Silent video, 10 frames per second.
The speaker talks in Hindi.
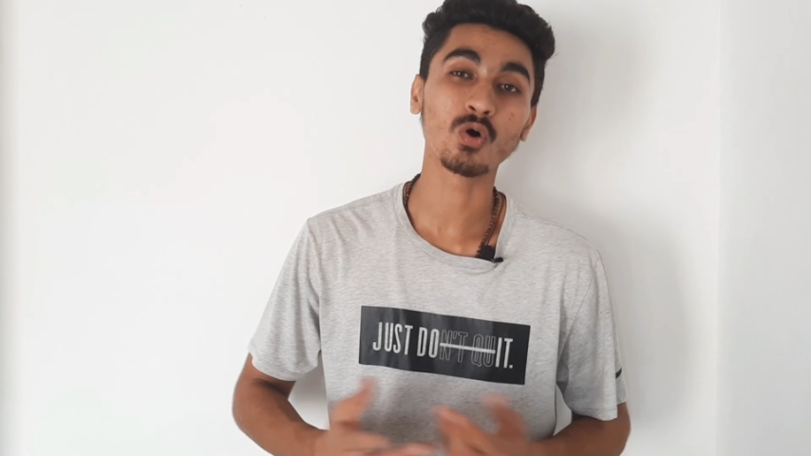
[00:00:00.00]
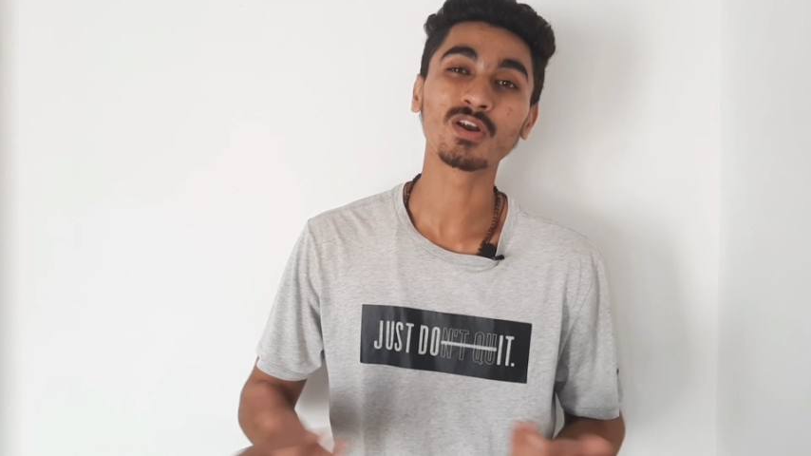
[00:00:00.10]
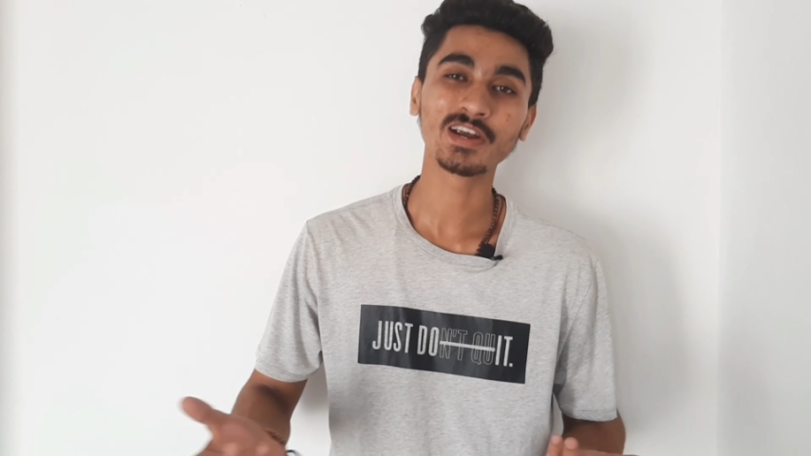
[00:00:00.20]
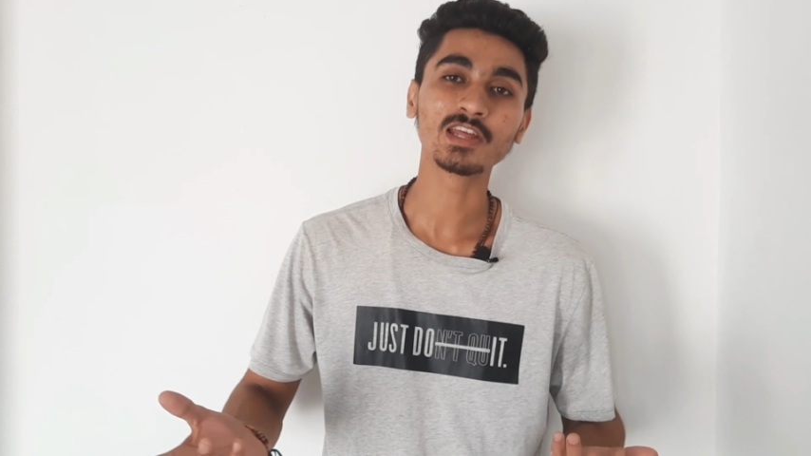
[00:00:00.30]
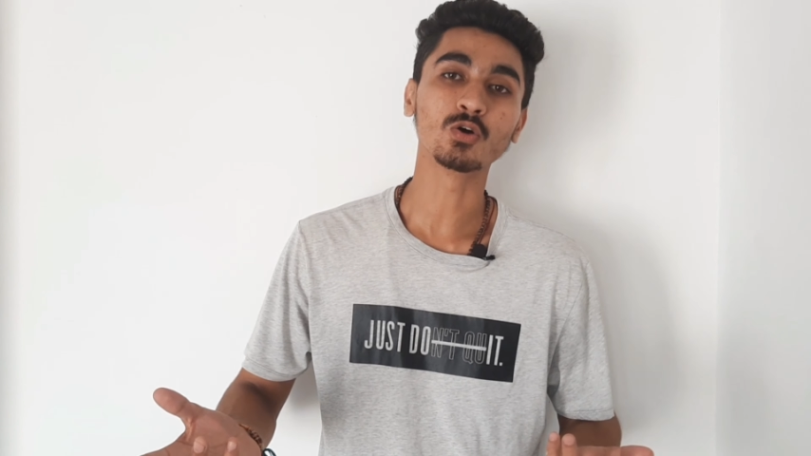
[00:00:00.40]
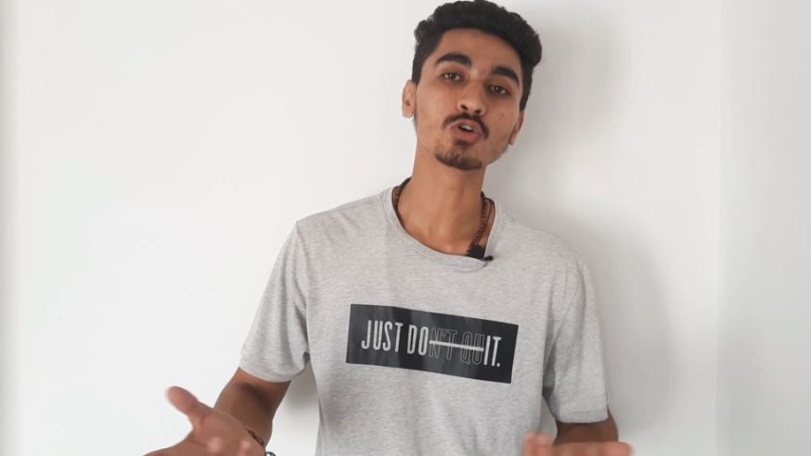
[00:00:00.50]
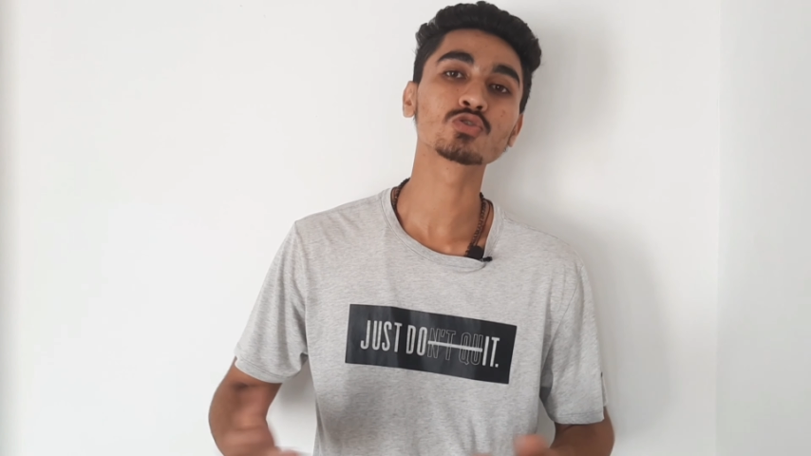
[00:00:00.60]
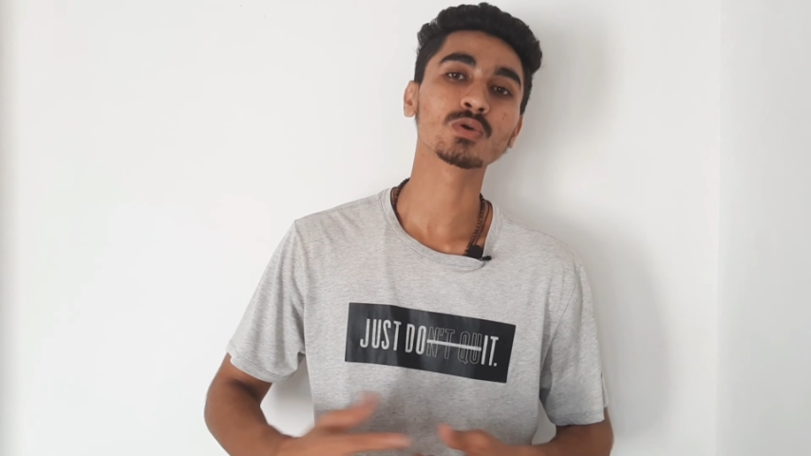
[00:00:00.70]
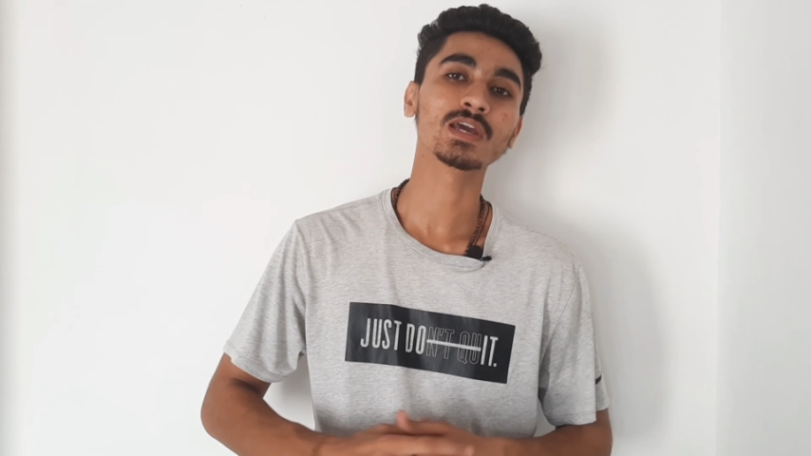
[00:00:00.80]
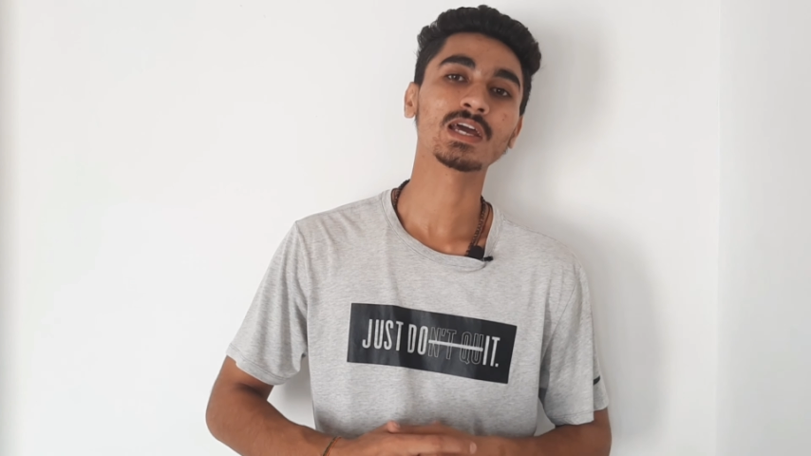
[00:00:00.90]
ऑलरेडी हो
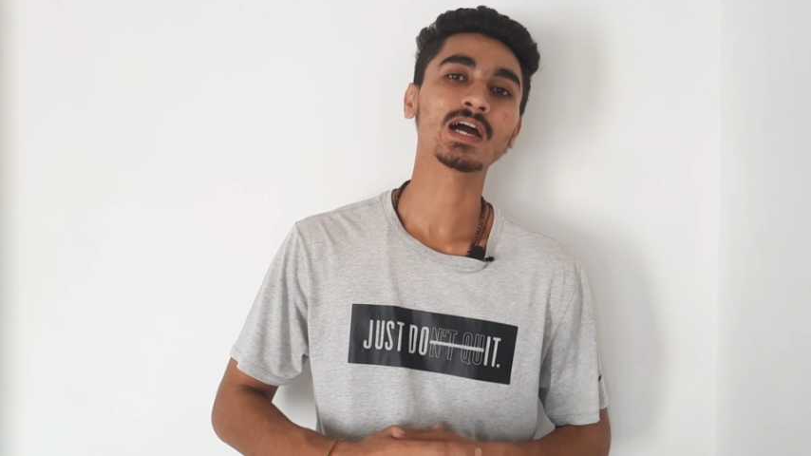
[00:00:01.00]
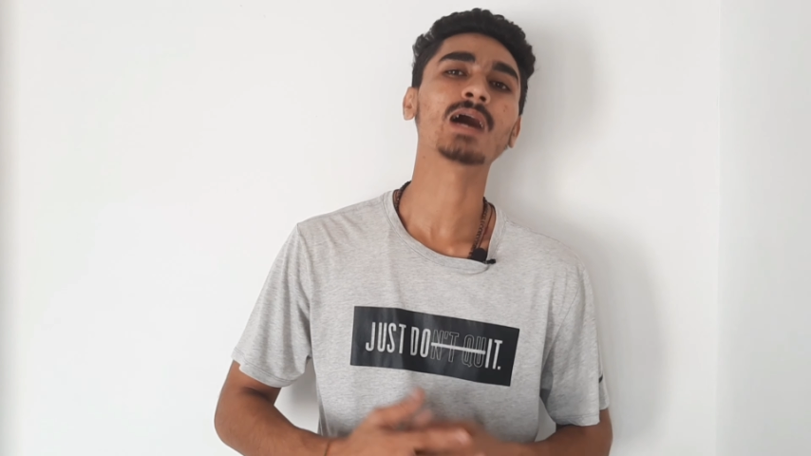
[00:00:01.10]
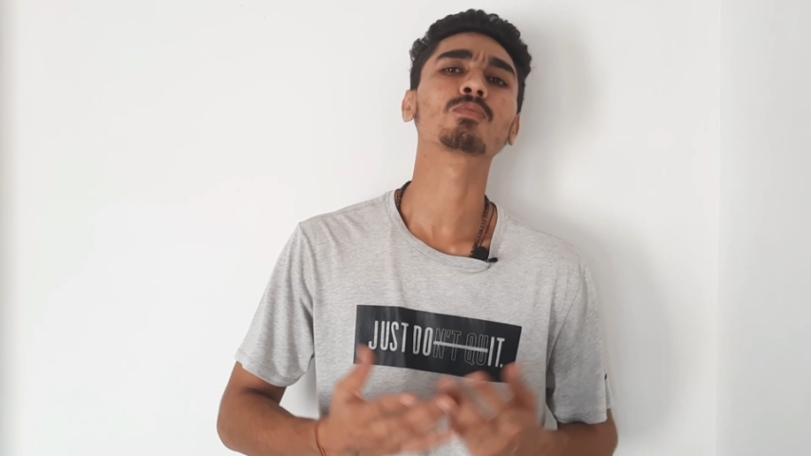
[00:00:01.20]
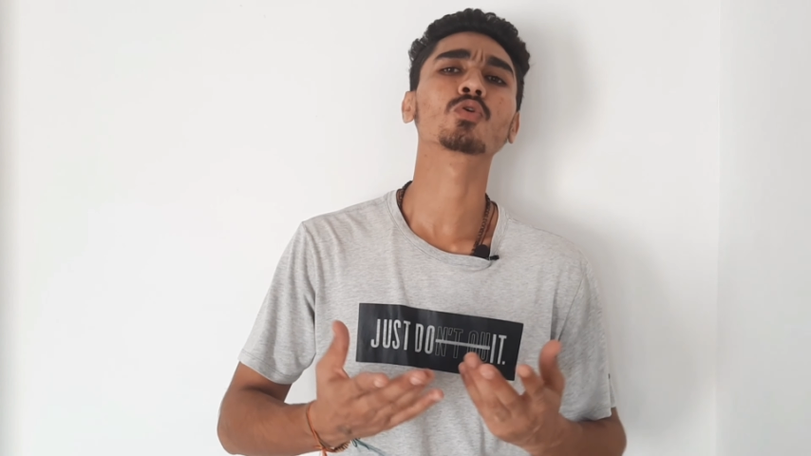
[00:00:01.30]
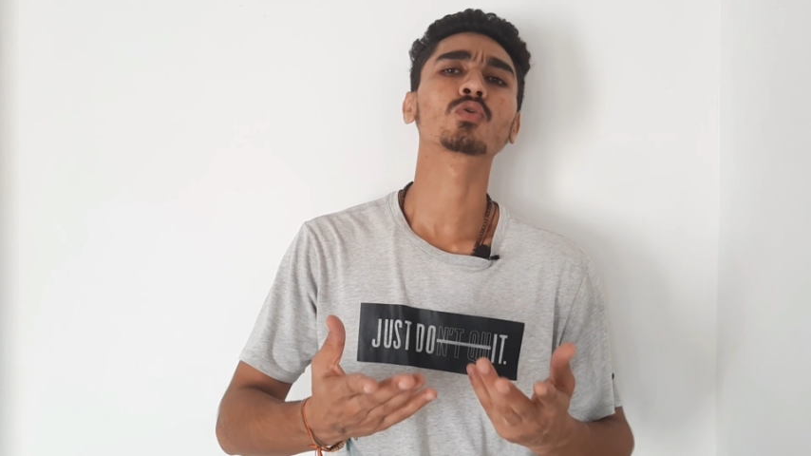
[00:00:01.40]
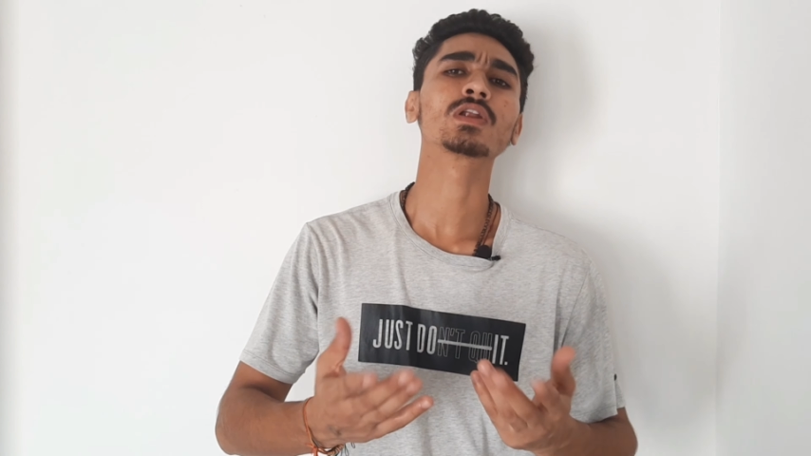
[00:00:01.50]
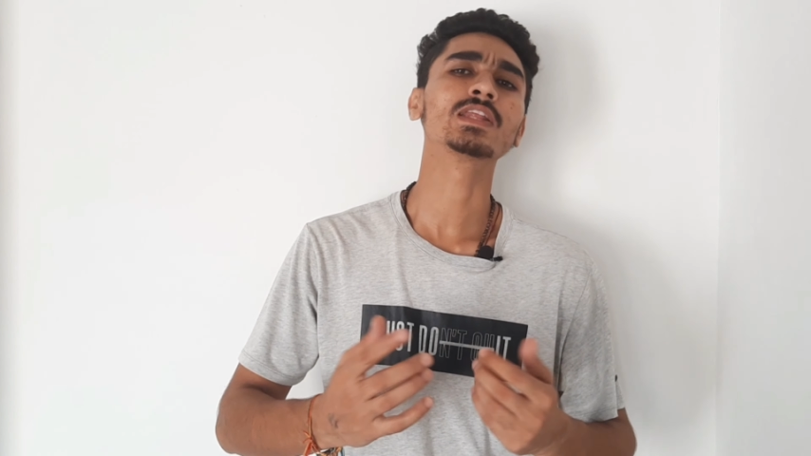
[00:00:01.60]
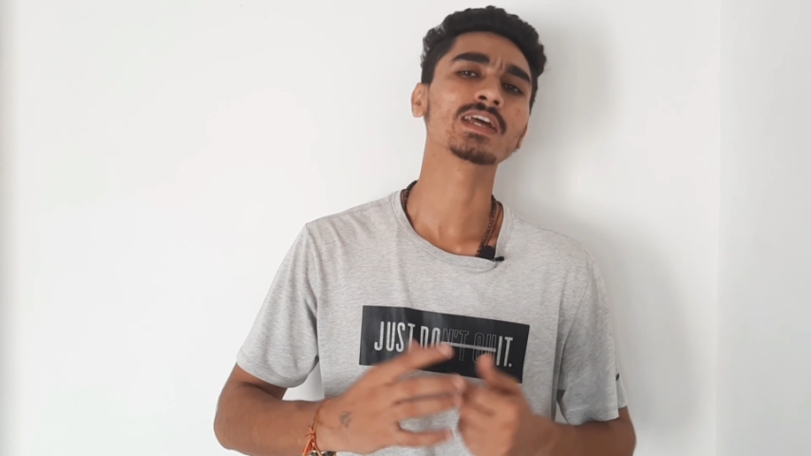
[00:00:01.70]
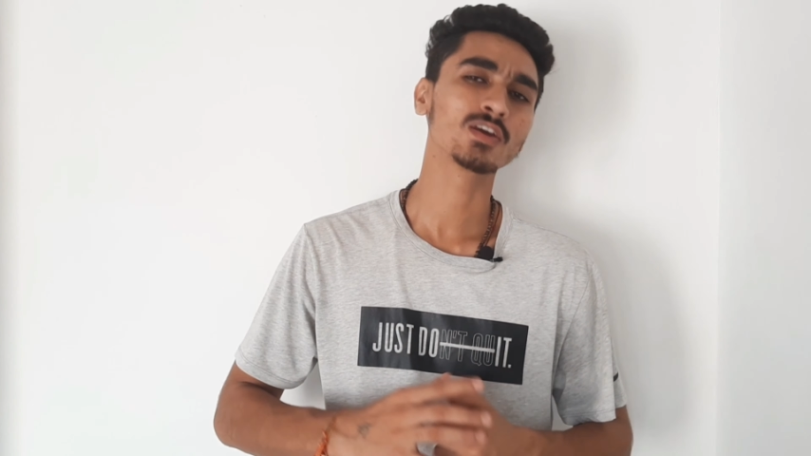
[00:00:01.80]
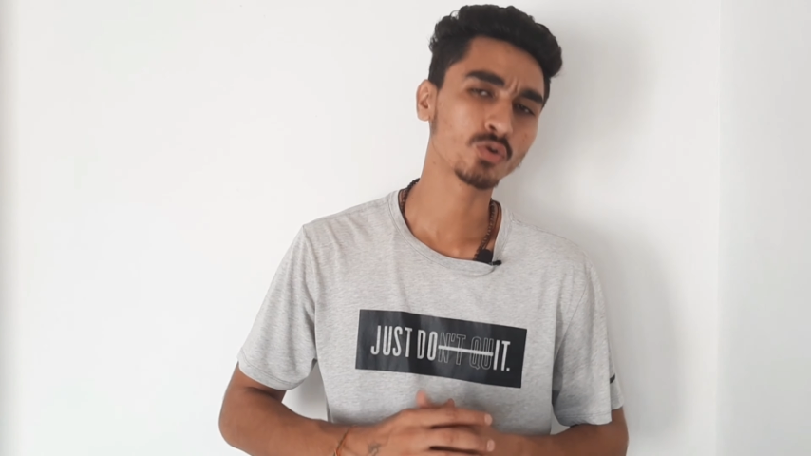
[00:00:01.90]
चुके हैं आप लोगों ने
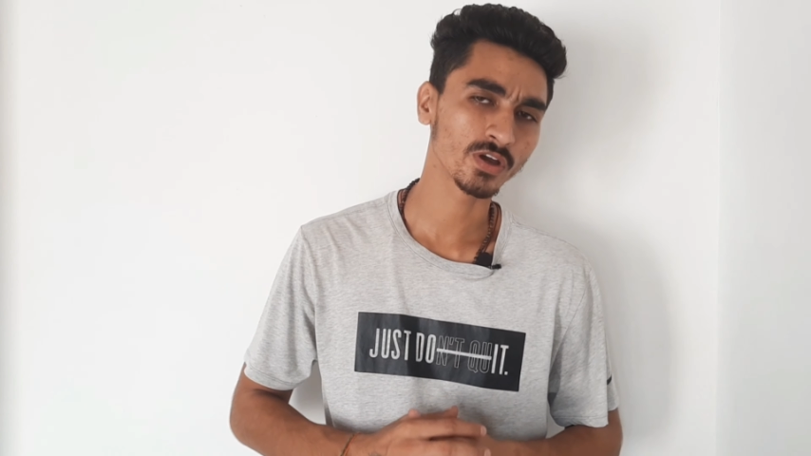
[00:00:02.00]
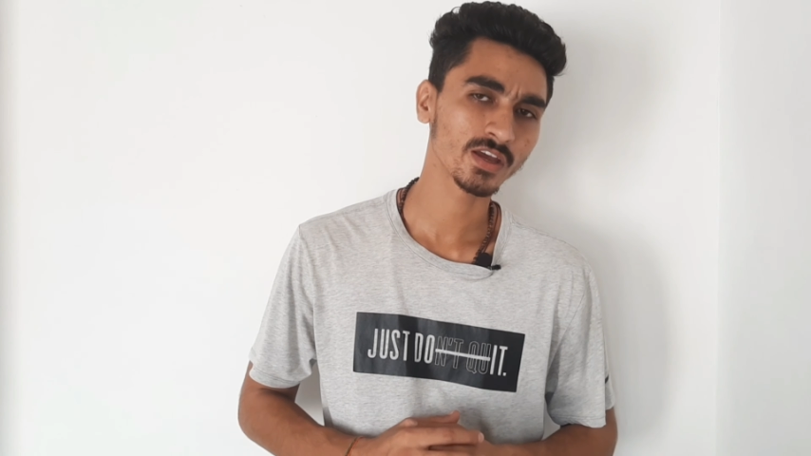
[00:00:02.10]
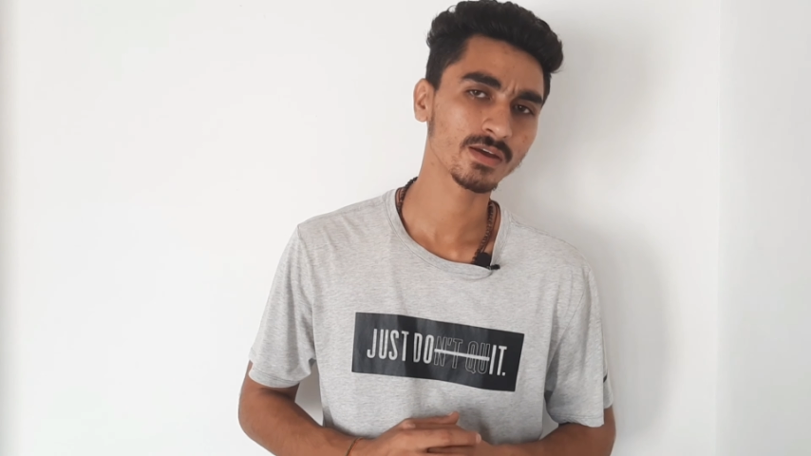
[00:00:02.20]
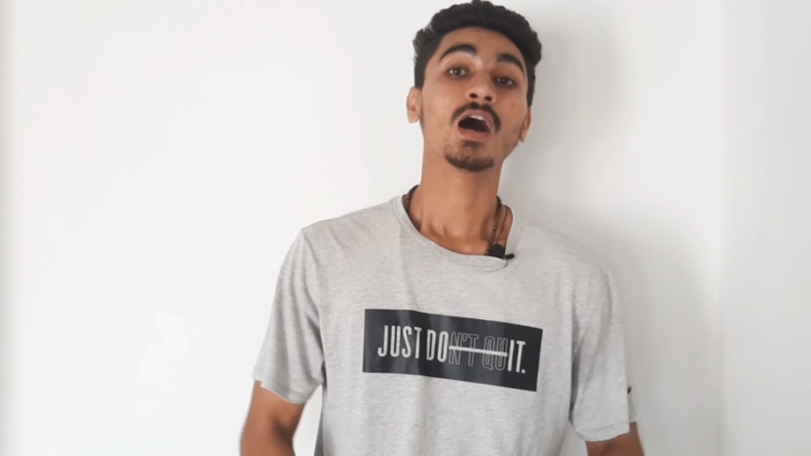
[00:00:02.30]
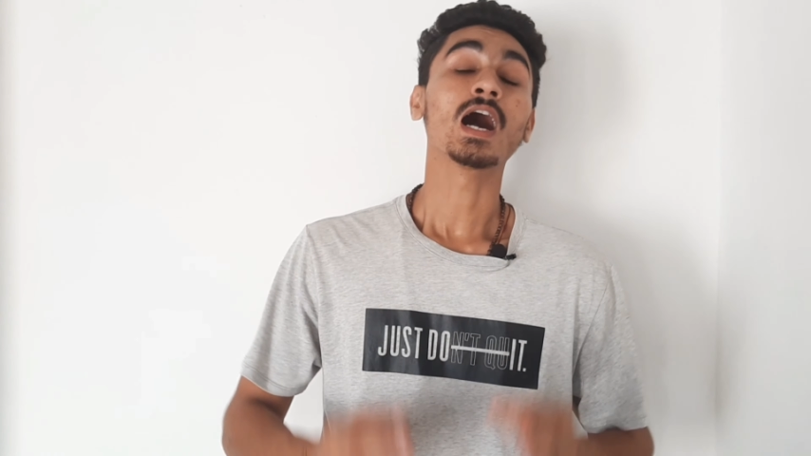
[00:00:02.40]
देखे होंगे